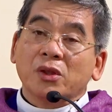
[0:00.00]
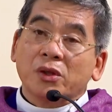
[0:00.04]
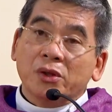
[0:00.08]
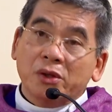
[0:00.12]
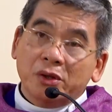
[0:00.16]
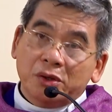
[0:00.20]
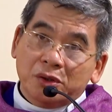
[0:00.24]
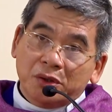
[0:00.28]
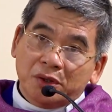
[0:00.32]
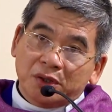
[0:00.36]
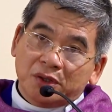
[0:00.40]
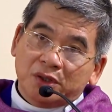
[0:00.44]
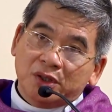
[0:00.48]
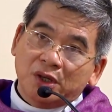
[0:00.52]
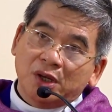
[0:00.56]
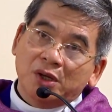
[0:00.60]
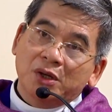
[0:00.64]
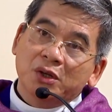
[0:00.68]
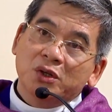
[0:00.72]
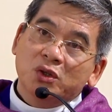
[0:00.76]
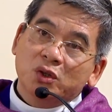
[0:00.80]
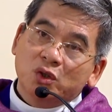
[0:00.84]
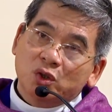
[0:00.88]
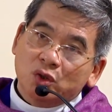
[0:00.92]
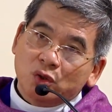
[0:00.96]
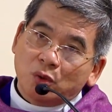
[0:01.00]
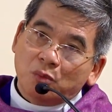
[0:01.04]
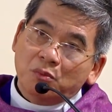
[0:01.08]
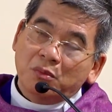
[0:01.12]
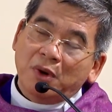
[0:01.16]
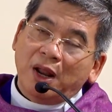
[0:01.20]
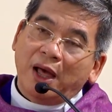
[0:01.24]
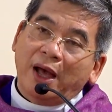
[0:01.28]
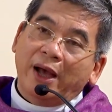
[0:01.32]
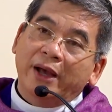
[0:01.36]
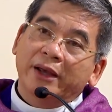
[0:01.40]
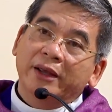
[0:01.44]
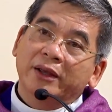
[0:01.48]
người chết sống
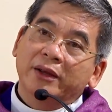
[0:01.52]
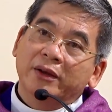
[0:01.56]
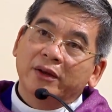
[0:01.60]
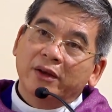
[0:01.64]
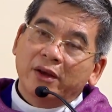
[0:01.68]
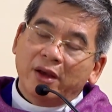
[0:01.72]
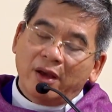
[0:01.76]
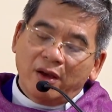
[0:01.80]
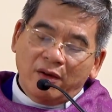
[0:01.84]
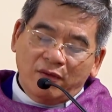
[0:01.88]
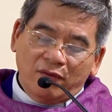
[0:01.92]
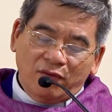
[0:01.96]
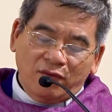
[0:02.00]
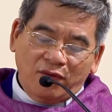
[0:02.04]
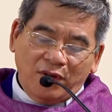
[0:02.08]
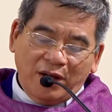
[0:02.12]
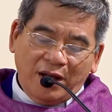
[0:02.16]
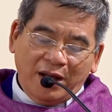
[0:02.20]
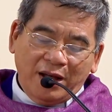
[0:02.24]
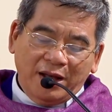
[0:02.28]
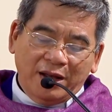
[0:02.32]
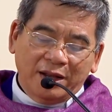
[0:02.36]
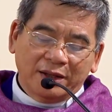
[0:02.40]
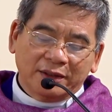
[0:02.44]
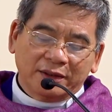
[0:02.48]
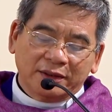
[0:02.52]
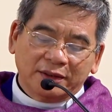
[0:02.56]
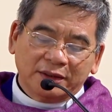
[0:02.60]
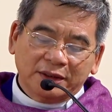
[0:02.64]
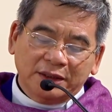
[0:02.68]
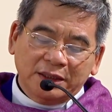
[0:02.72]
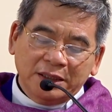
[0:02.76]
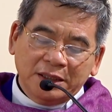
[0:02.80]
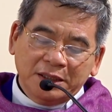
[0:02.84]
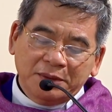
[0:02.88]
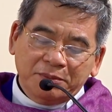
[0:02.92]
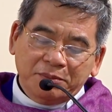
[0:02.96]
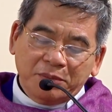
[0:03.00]
lại, và
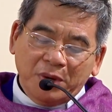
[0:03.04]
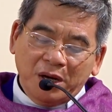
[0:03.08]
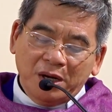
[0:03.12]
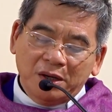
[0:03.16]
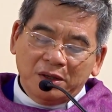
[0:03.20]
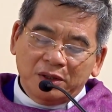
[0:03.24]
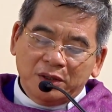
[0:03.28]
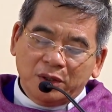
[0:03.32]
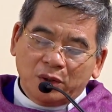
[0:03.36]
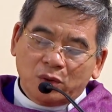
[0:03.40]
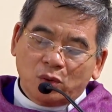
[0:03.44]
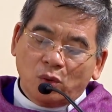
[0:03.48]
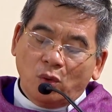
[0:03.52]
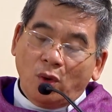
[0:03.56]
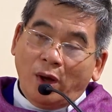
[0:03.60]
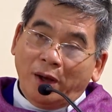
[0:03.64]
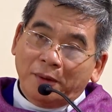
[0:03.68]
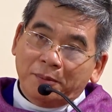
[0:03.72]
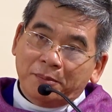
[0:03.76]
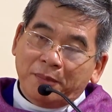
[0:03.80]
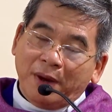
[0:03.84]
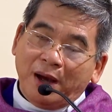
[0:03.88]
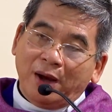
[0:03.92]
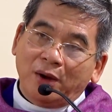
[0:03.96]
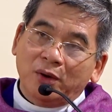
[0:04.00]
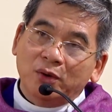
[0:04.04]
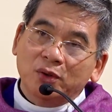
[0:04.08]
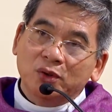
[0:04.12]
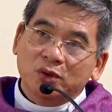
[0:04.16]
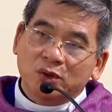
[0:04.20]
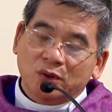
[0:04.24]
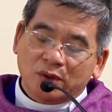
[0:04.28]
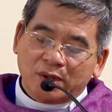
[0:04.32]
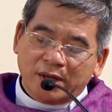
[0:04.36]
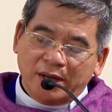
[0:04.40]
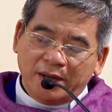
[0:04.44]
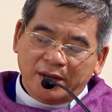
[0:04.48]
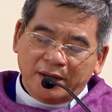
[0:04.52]
tin mừng được loan báo
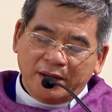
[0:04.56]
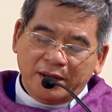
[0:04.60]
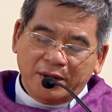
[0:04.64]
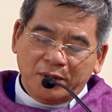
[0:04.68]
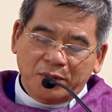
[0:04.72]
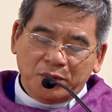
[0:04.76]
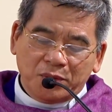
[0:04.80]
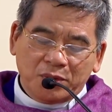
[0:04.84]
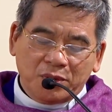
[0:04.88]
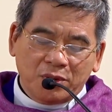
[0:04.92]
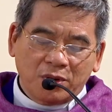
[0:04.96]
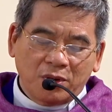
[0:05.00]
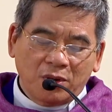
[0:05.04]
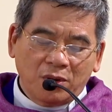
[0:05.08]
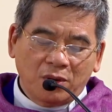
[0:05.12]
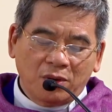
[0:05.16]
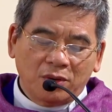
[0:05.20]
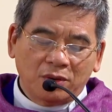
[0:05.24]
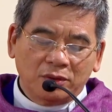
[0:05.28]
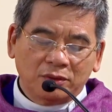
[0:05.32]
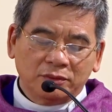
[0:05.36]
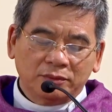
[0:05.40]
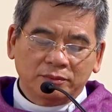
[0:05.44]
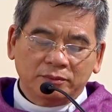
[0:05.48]
cho kẻ nghèo khó.